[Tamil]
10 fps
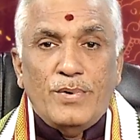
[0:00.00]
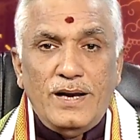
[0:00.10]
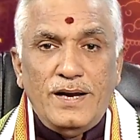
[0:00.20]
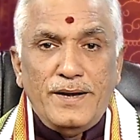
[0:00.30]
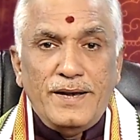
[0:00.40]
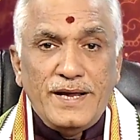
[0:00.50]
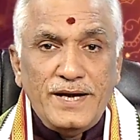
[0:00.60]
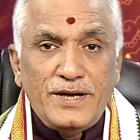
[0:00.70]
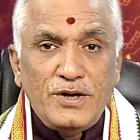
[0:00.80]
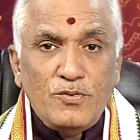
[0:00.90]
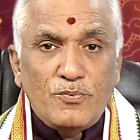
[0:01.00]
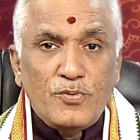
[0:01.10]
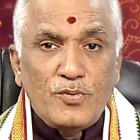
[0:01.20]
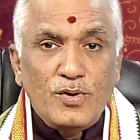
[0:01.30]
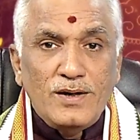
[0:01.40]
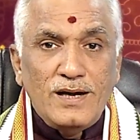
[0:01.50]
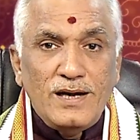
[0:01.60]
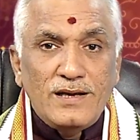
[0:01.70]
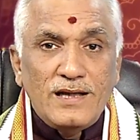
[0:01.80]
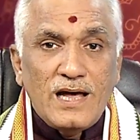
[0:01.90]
பல நெகட்டிவ் பொருள்கள்